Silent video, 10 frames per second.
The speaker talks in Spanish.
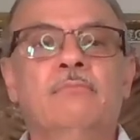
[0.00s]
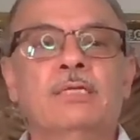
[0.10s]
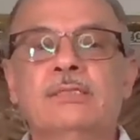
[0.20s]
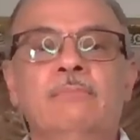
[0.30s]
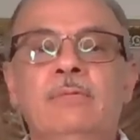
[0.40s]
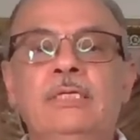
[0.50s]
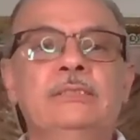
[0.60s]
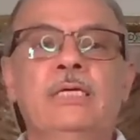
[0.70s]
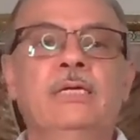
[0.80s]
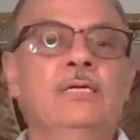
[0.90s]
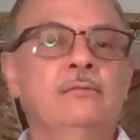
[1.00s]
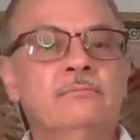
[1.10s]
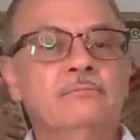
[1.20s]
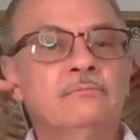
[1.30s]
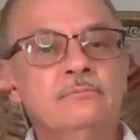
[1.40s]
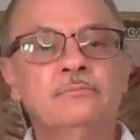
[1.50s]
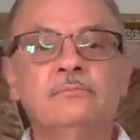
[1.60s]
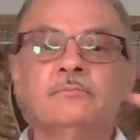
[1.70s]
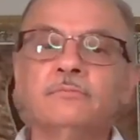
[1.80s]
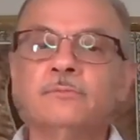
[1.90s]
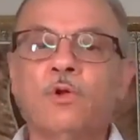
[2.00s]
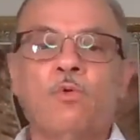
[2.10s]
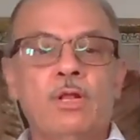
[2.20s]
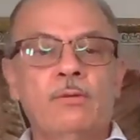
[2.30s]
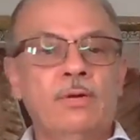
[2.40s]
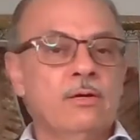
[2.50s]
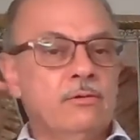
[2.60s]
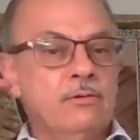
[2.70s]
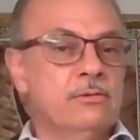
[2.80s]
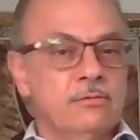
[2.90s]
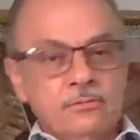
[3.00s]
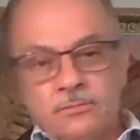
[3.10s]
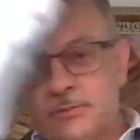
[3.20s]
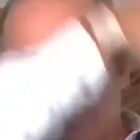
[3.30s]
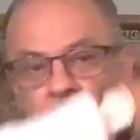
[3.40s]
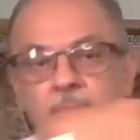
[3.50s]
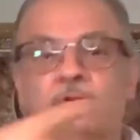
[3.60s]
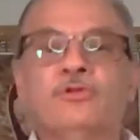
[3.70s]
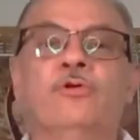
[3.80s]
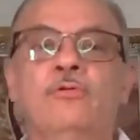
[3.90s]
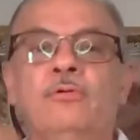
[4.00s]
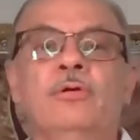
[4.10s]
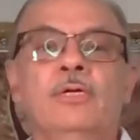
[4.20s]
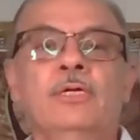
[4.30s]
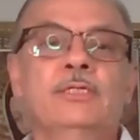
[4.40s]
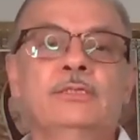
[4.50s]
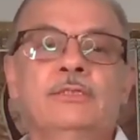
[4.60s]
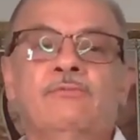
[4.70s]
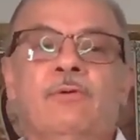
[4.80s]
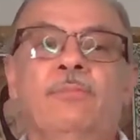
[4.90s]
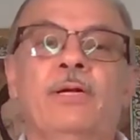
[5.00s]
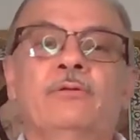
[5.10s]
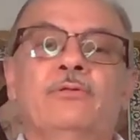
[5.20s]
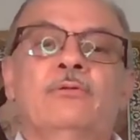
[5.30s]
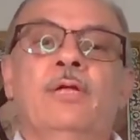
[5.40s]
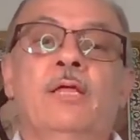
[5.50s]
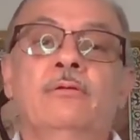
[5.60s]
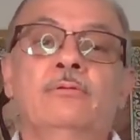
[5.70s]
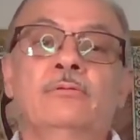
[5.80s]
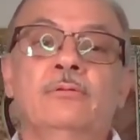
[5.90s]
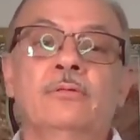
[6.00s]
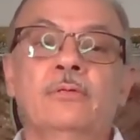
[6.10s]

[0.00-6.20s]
Vas a misa y, o a lo mejor rebotó y se fue para otro lado.